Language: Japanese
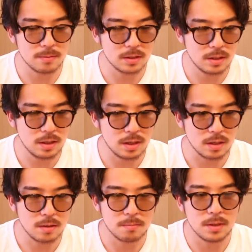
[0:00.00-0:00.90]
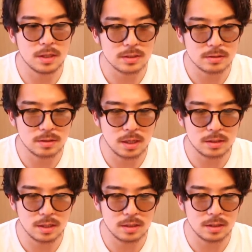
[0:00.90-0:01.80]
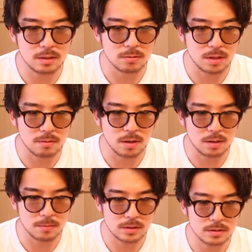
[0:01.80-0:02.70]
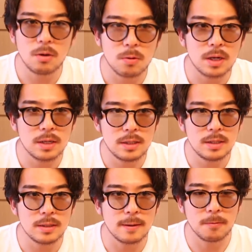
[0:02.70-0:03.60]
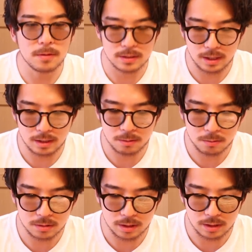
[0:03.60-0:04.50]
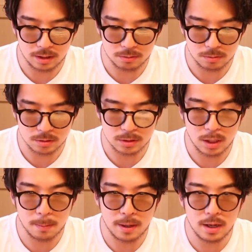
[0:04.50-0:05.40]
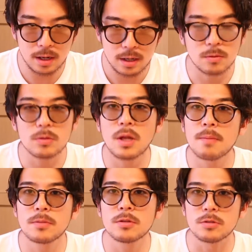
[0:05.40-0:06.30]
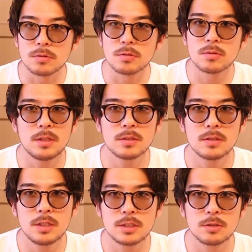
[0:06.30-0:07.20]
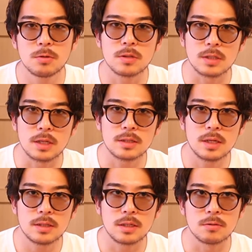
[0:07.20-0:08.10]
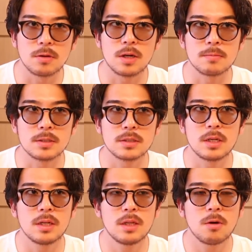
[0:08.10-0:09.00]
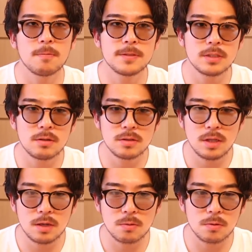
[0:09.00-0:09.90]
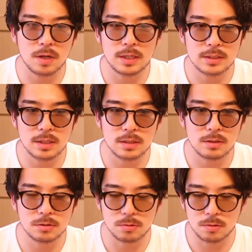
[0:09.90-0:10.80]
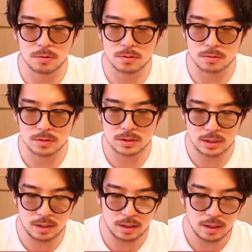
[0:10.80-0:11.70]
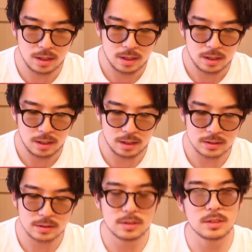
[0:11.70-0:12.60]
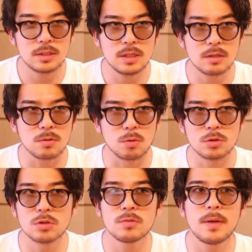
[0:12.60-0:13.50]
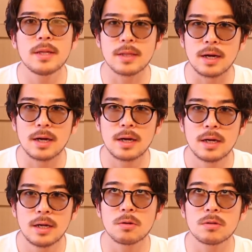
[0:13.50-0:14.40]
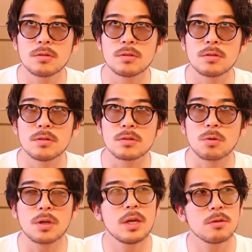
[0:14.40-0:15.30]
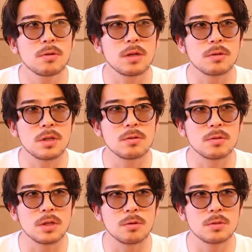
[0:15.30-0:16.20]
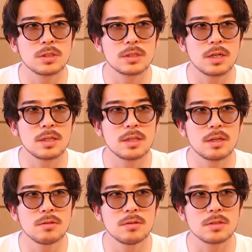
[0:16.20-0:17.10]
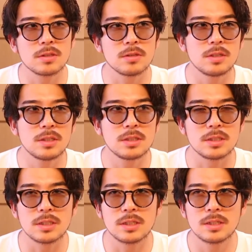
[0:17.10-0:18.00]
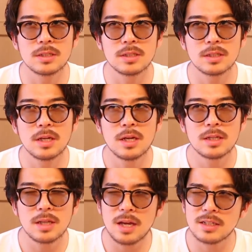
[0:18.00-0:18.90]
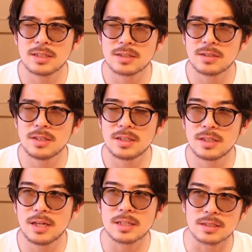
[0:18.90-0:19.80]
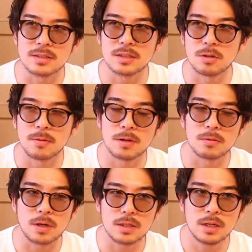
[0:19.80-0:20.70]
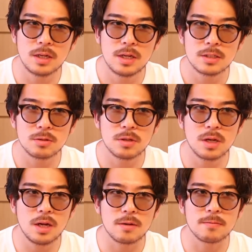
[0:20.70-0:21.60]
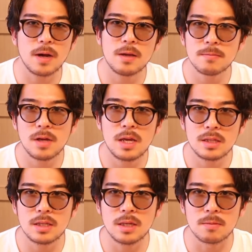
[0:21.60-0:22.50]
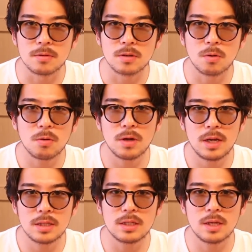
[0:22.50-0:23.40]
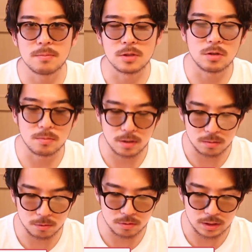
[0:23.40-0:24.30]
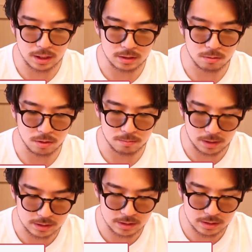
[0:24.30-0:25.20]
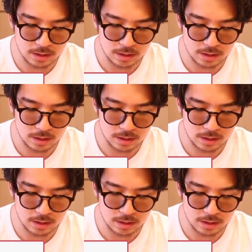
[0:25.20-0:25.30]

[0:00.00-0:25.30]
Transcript: べて見やすくなったっていう点はありますで他に大きな変更点があるとすればウォータープルーフ水に強くなったっていうのがありますねでオフィシャルで公開されてる情報として、えー、水深約 50m よく時計とかの機能で表示されてる水深対水気圧って呼ばれるのかなそれが 5ATM、5ATM って呼ばれるものになっております